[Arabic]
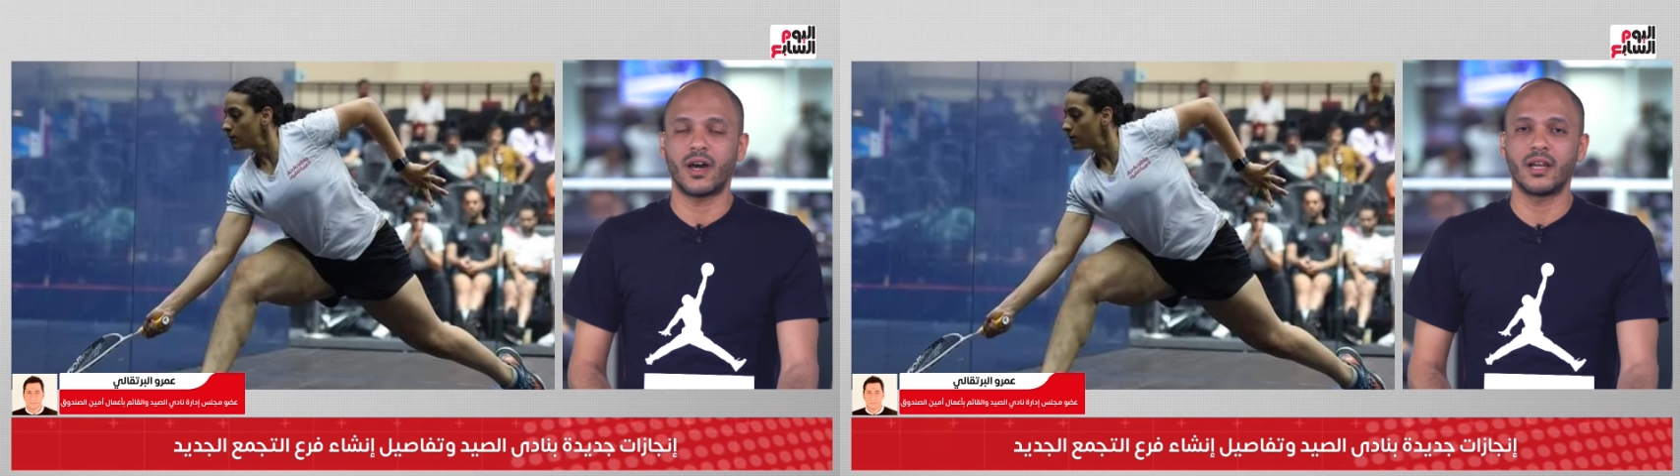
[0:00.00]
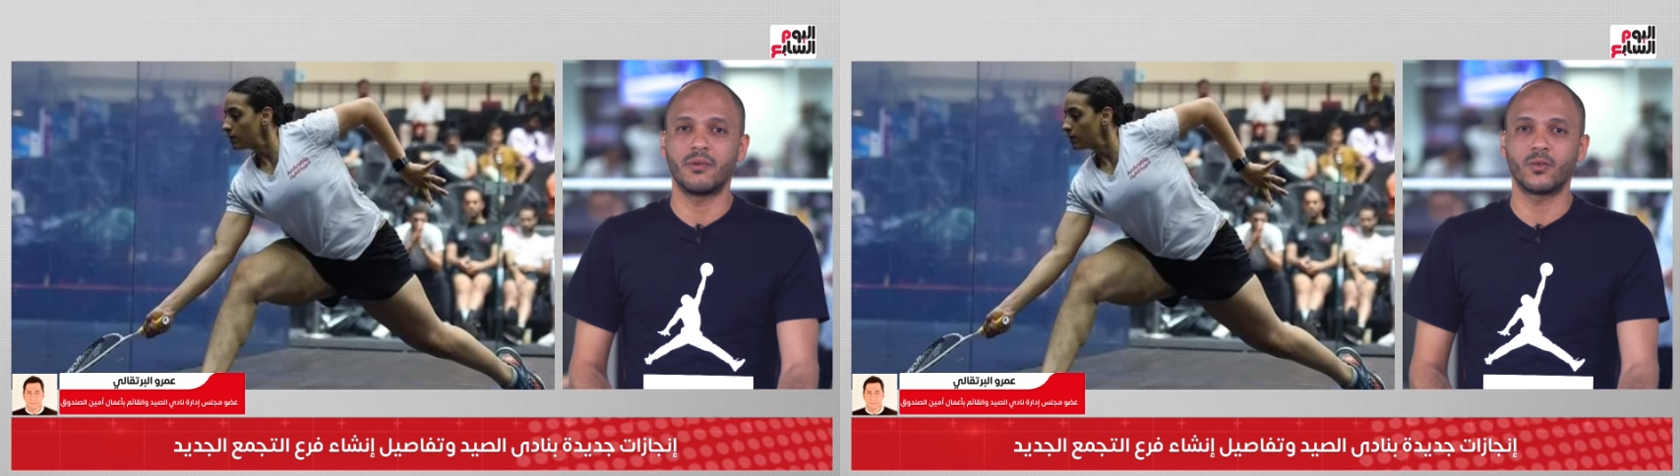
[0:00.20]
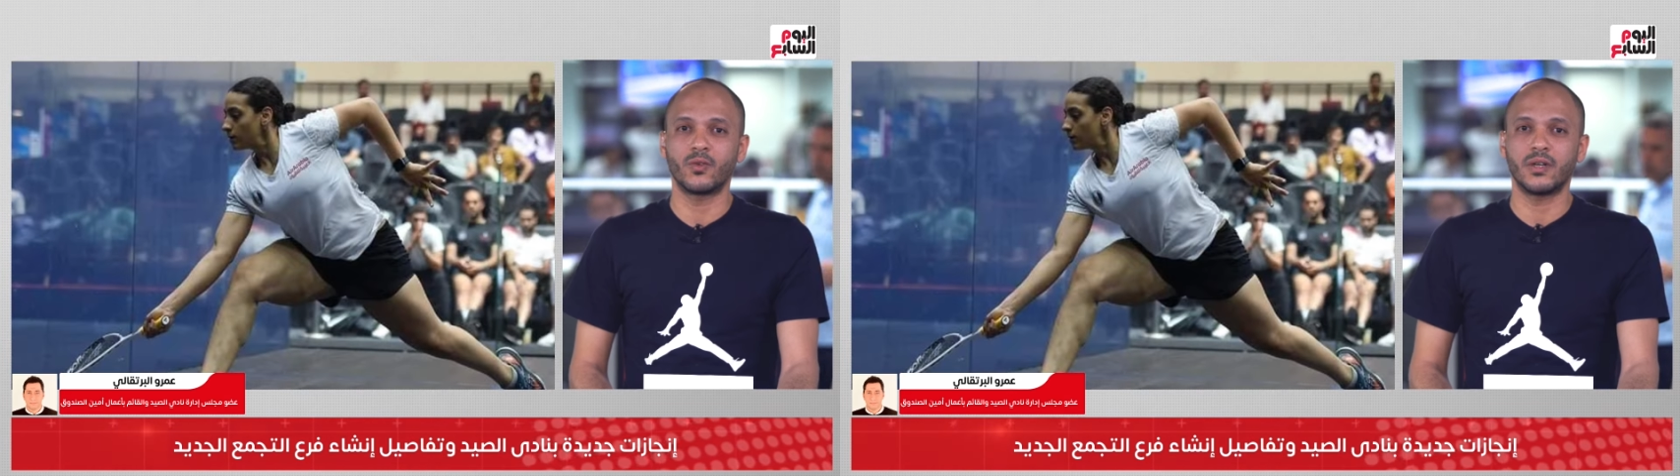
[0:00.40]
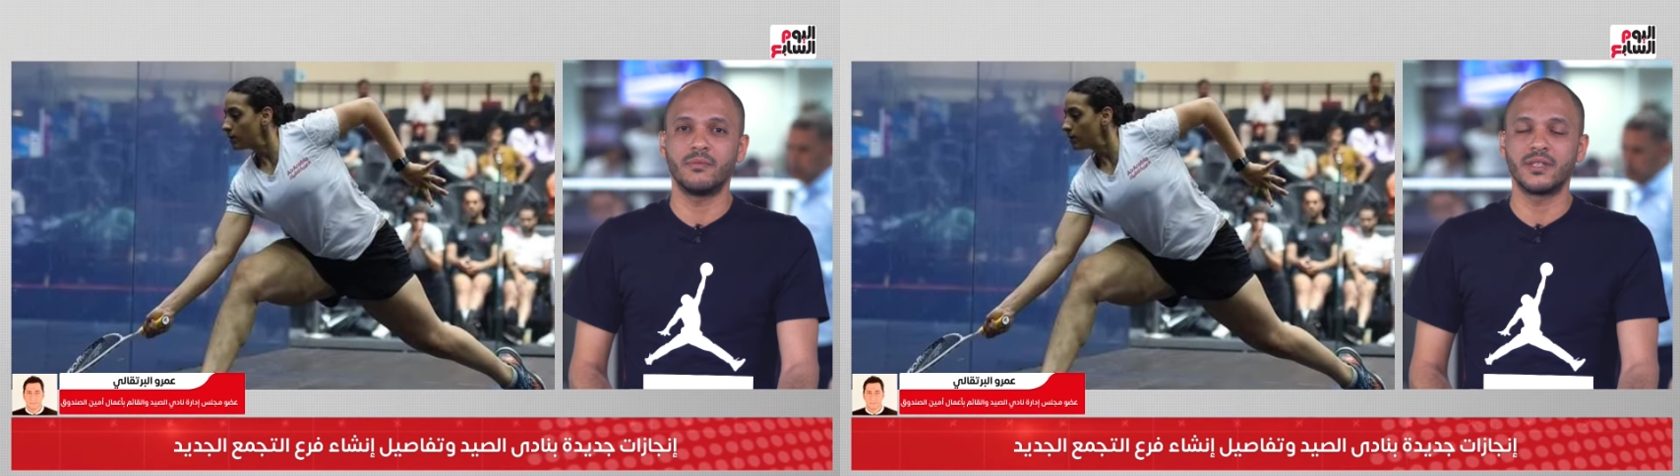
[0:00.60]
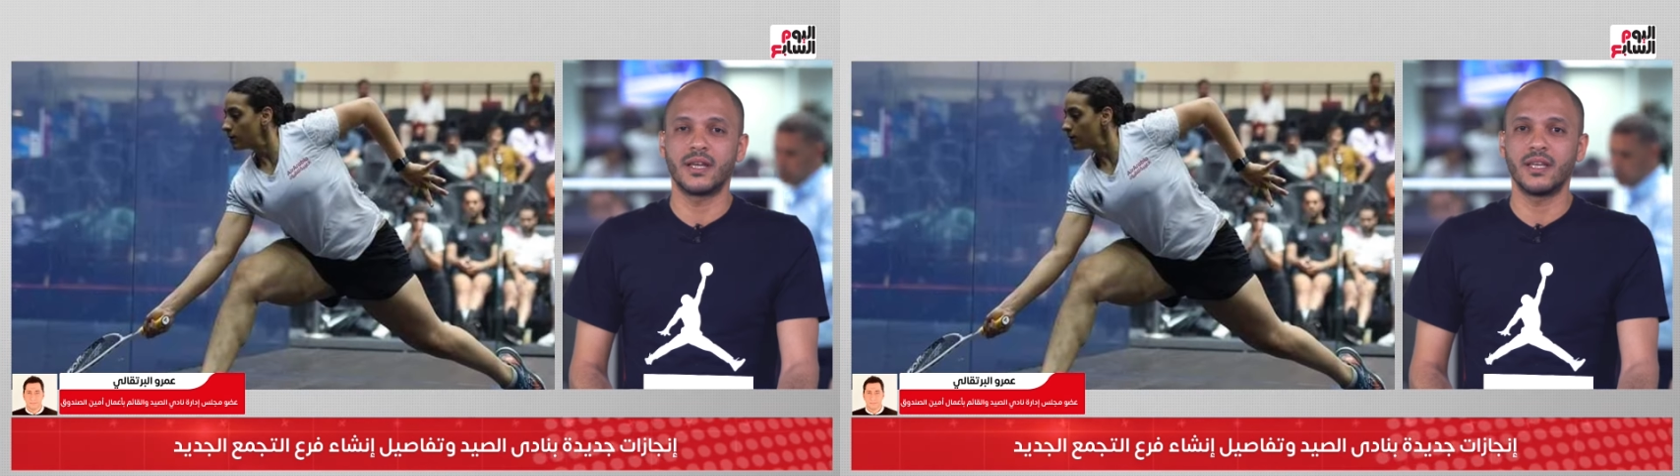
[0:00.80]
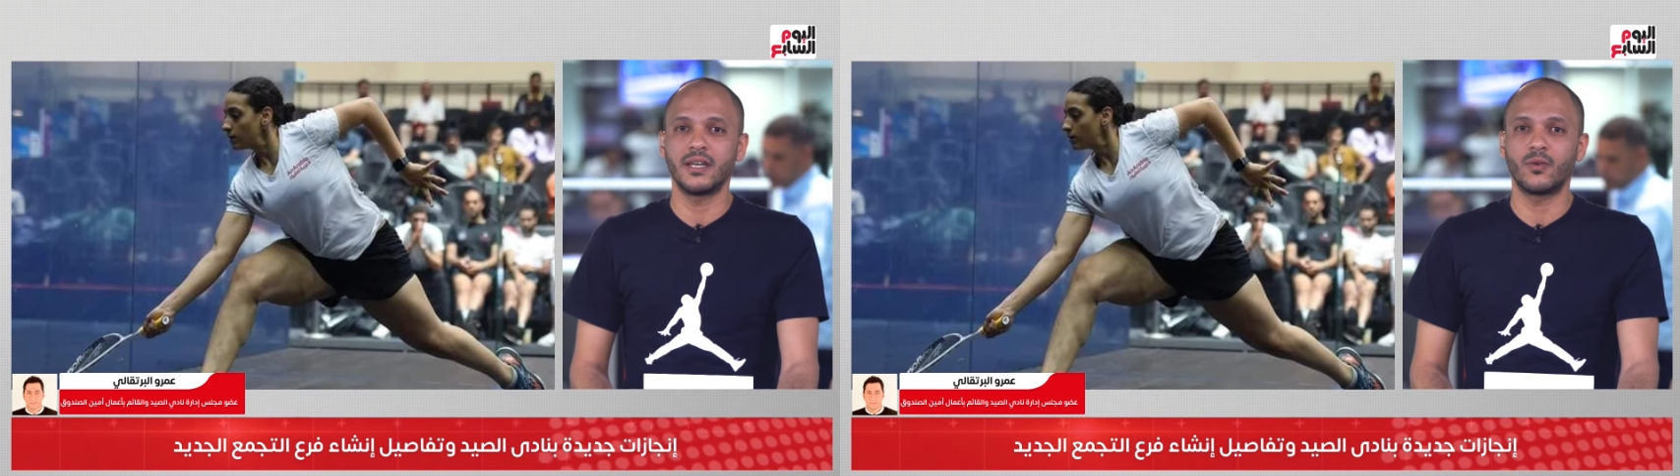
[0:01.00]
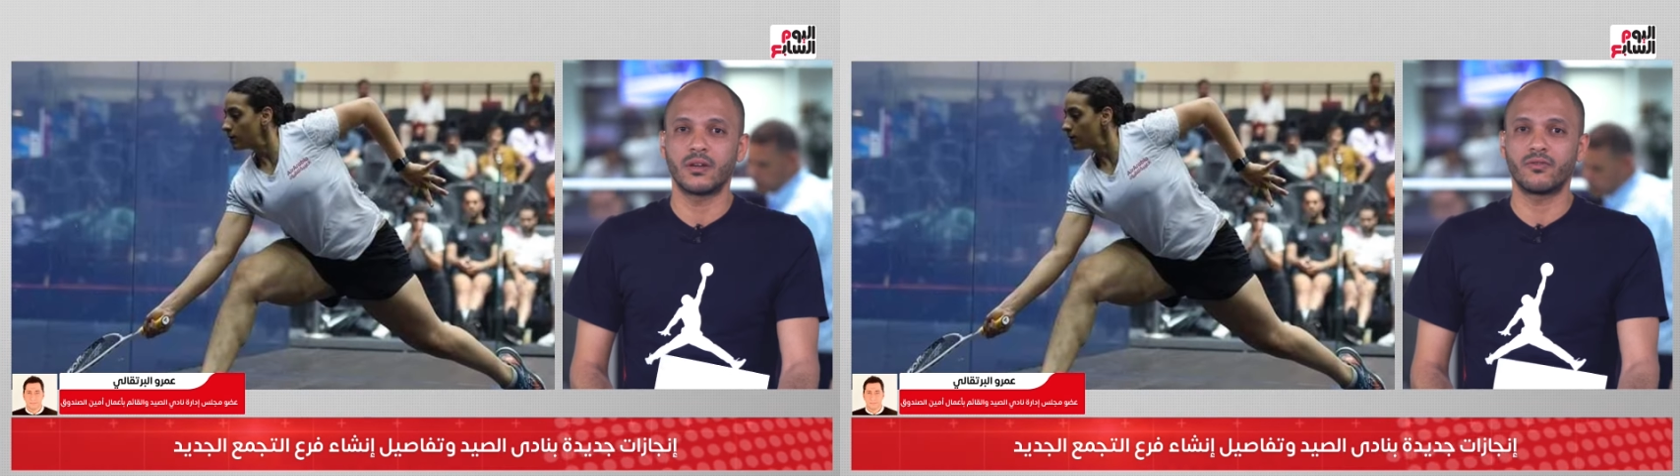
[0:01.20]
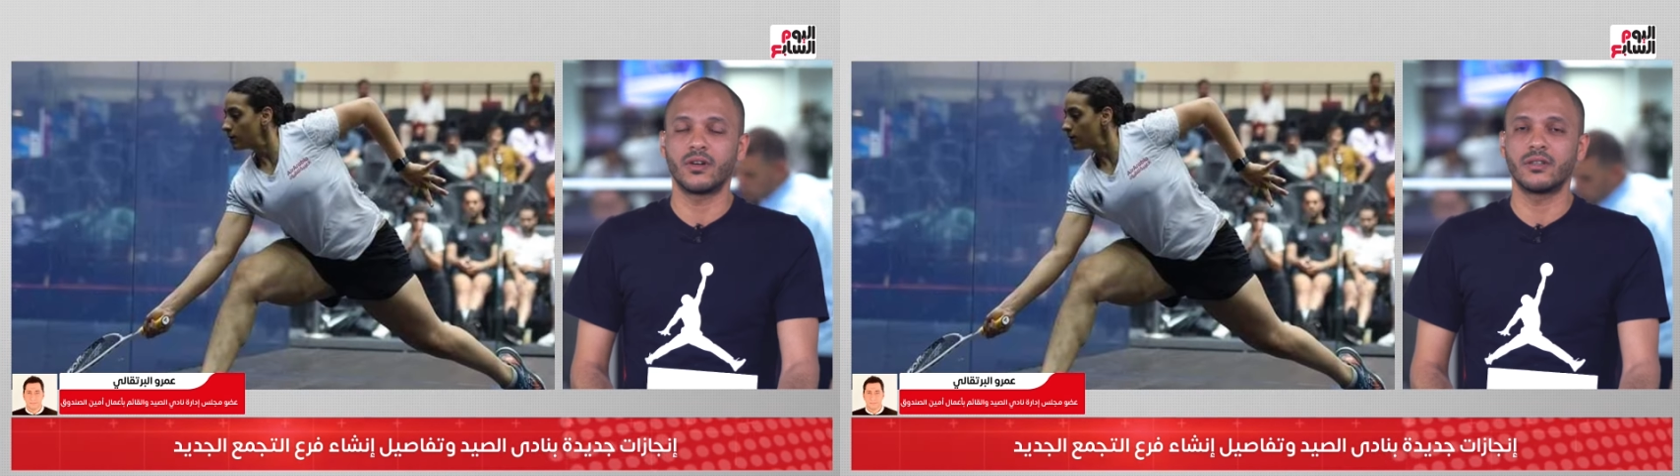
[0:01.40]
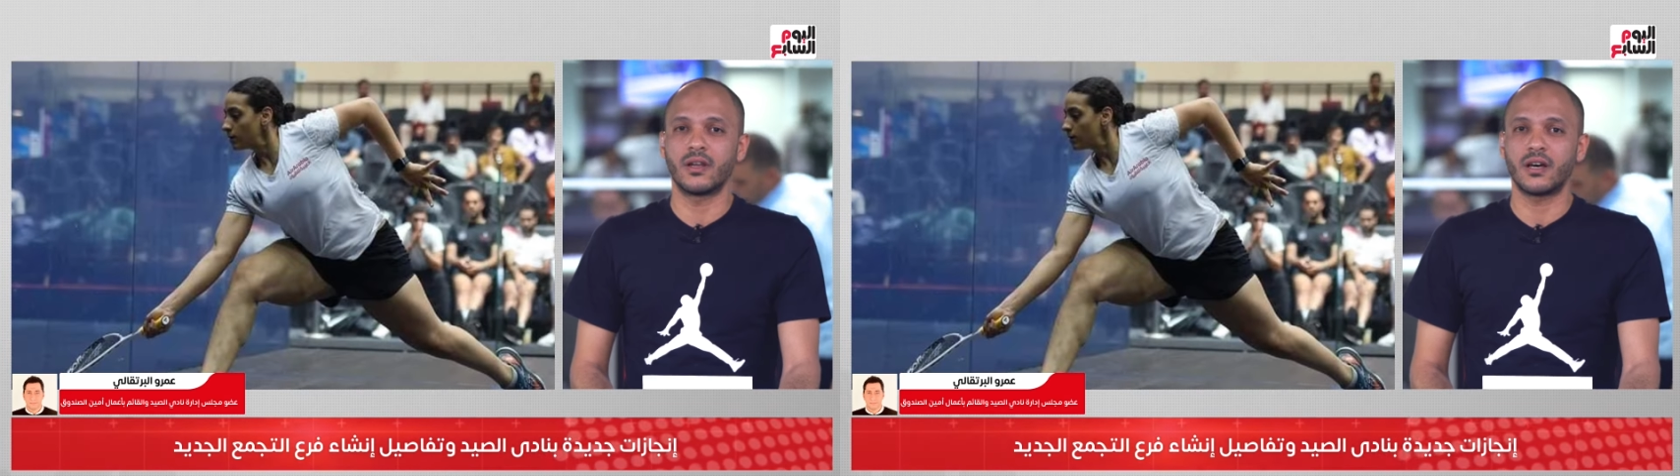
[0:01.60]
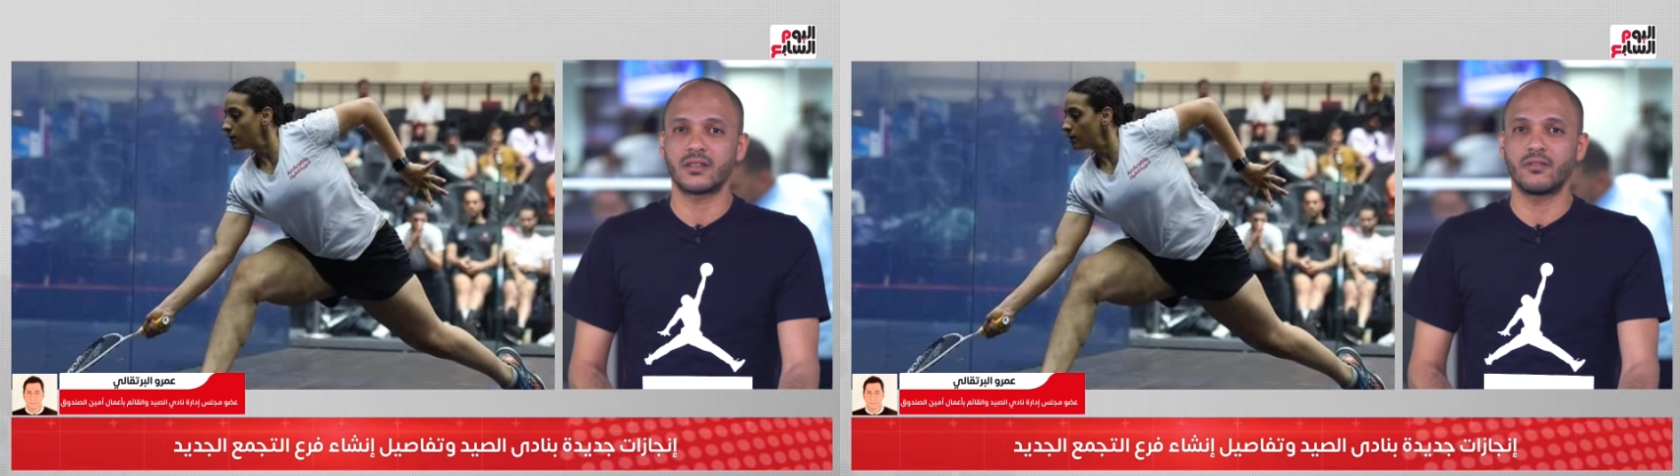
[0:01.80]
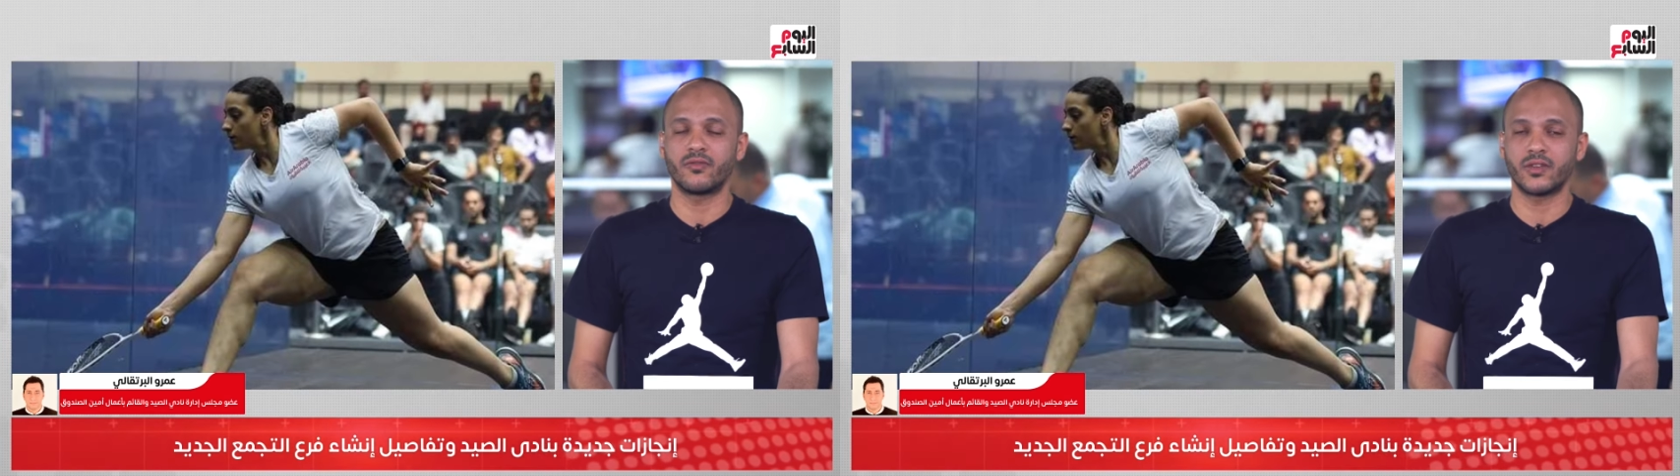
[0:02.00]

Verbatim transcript: على موضوع الميزانيه والفائض اللي حصل في